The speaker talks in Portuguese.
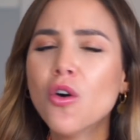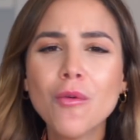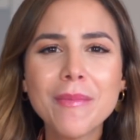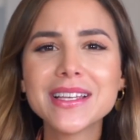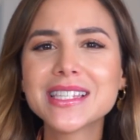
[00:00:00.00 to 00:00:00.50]

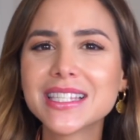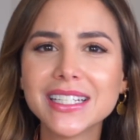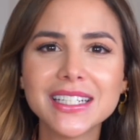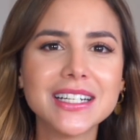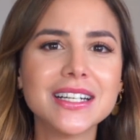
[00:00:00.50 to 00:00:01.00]
uma
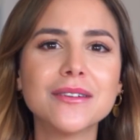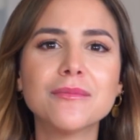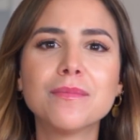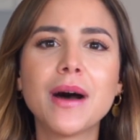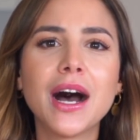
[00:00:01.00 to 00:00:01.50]

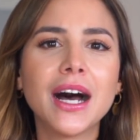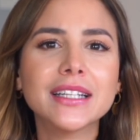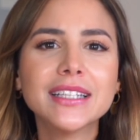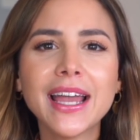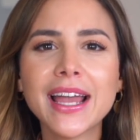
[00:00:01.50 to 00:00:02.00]

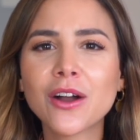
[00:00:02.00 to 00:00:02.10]
estampa, né?